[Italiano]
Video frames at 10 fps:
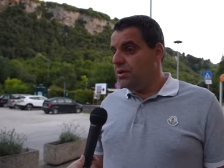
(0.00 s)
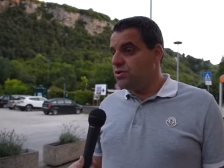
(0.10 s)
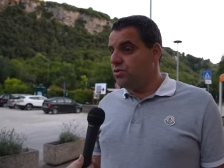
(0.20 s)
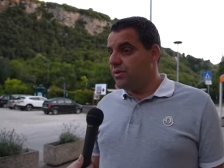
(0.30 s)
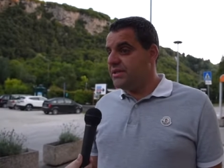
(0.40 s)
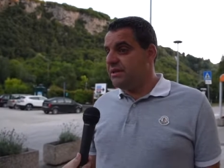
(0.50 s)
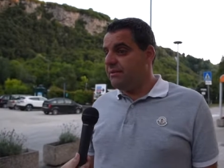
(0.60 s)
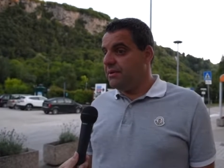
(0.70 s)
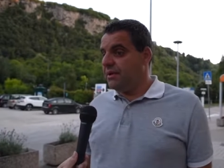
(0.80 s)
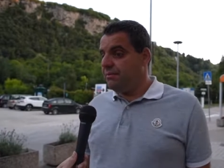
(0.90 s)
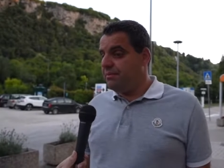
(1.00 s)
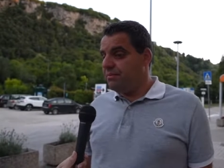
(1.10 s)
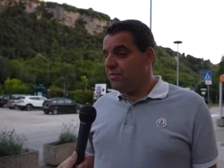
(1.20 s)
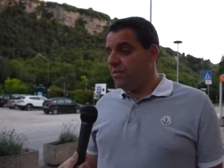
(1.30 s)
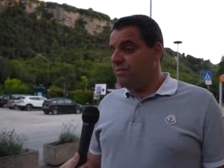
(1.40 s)
su queste mh, eh,
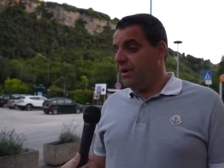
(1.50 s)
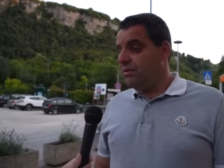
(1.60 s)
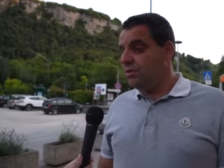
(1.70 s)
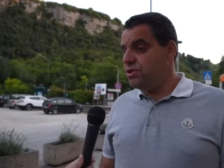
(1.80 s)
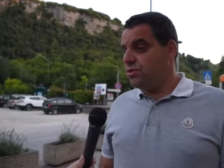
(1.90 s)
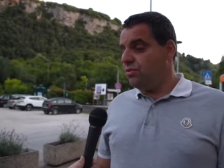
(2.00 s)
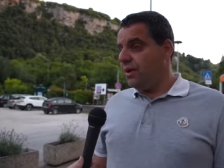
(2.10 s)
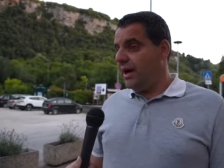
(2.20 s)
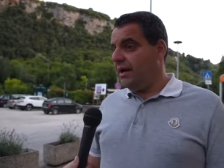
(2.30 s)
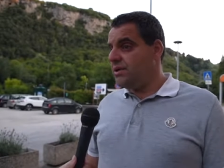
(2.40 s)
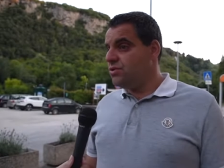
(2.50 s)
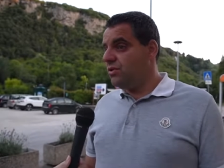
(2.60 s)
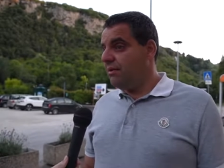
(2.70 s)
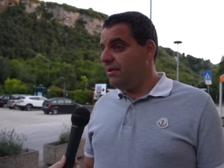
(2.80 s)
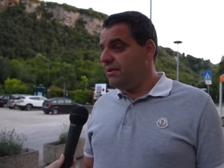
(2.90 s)
mm, patologie oculari,
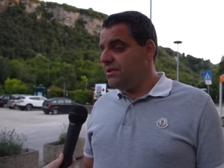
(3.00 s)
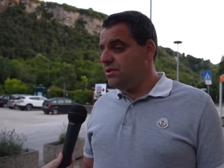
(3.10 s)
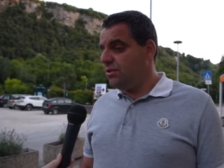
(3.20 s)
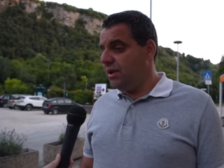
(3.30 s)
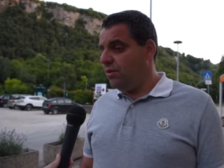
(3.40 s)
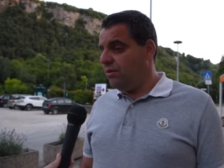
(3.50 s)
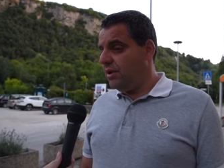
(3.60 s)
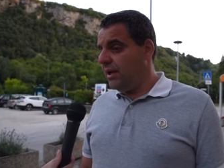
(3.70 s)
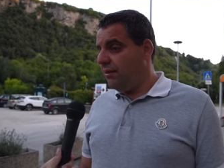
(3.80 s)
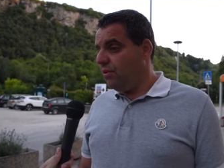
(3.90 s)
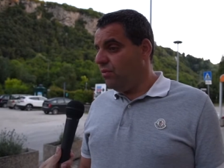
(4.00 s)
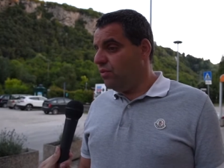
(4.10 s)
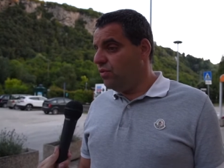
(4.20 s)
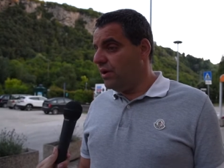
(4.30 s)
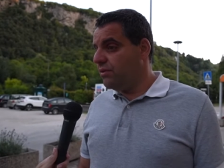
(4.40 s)
sulla prevenzione. Noi vogliamo
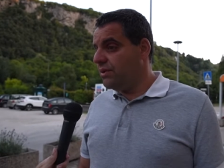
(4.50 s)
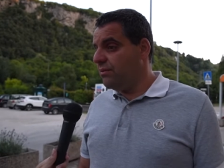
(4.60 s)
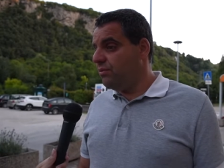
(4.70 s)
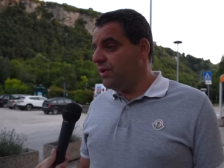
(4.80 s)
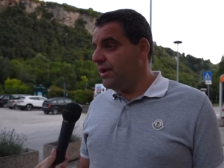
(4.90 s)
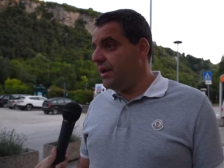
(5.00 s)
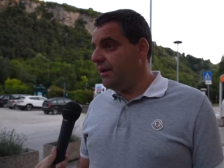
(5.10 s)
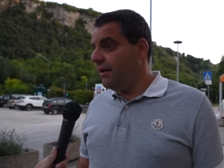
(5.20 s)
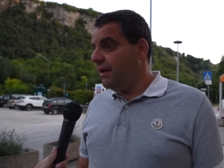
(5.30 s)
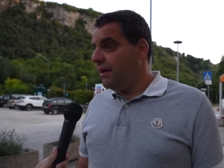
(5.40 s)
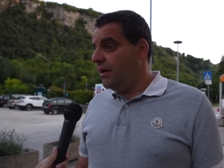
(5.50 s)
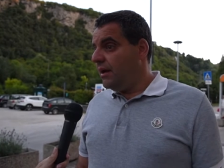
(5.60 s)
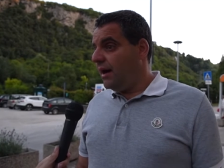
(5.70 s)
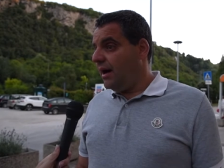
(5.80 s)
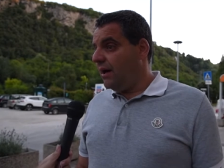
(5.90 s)
comunque contribuire
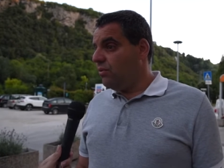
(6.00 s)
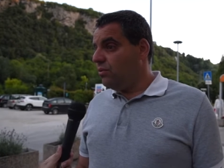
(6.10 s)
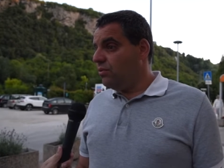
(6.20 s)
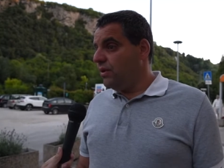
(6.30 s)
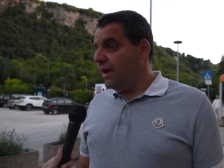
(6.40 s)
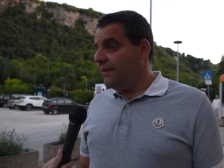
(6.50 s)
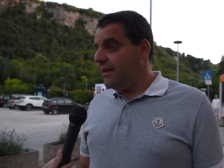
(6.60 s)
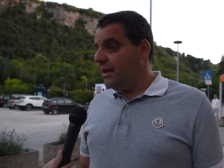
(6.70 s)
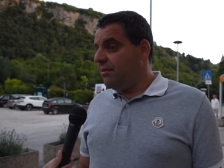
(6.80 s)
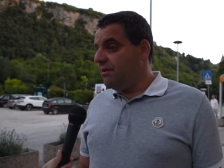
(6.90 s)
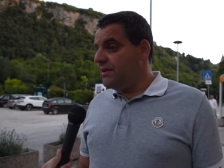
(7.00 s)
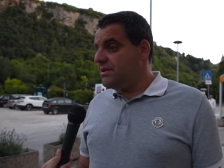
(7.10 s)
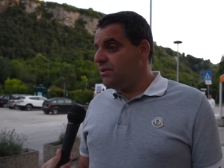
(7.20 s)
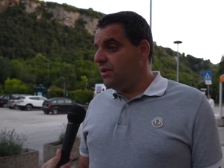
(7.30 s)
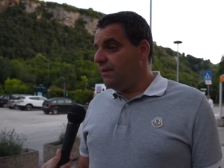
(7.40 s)
alla cultura della
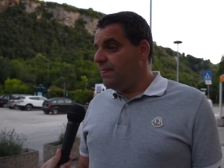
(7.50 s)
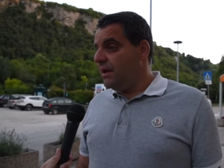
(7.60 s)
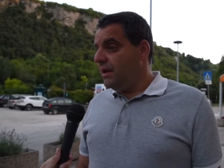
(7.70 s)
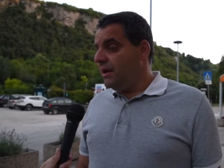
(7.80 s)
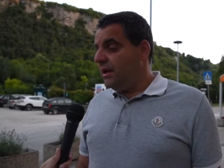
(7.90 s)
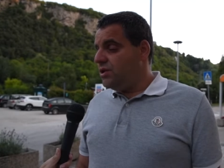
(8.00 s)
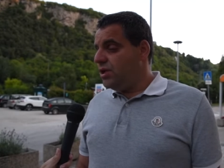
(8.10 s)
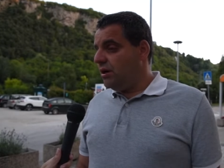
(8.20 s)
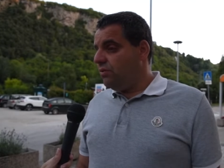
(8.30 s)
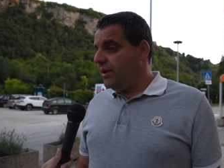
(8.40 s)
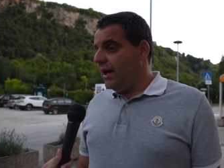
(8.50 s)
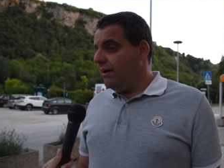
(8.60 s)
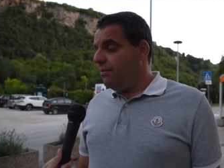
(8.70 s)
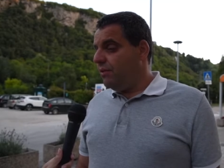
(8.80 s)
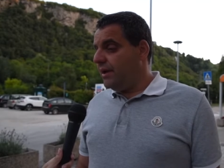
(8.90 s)
prevenzione e ci
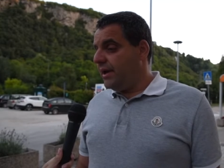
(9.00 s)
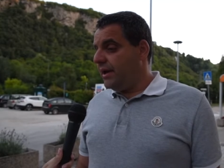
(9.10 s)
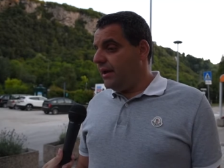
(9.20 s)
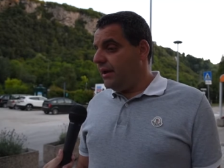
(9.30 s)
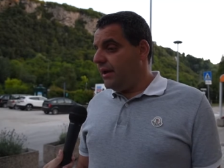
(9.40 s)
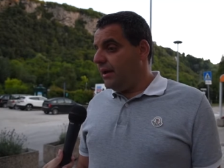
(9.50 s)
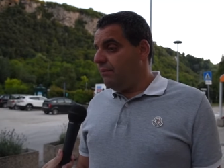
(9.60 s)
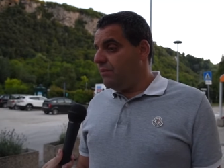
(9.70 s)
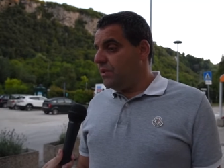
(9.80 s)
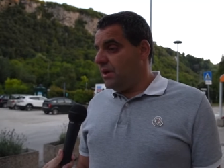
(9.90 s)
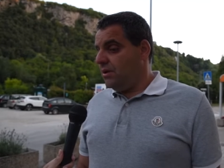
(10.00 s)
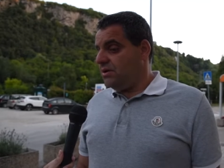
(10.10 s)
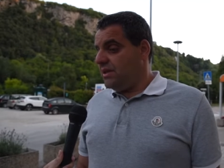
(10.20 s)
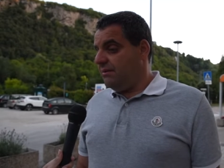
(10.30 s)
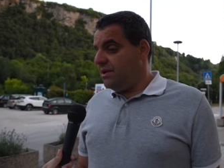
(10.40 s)
auguriamo che mh, mm, i
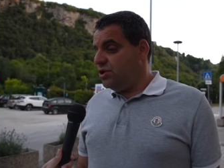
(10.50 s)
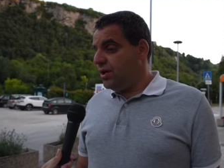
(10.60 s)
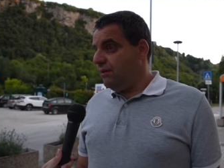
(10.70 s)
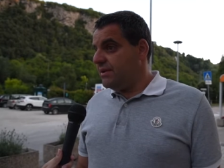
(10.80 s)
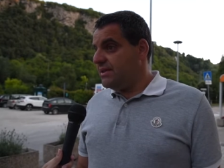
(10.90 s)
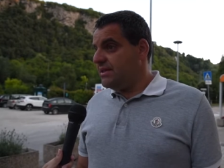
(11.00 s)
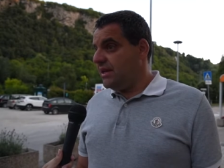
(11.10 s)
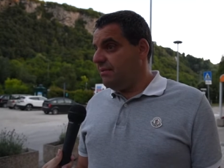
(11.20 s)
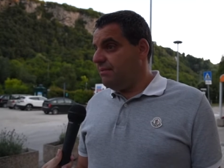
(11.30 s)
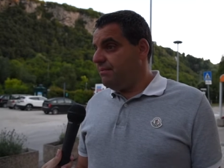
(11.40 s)
nostri amici che questa sera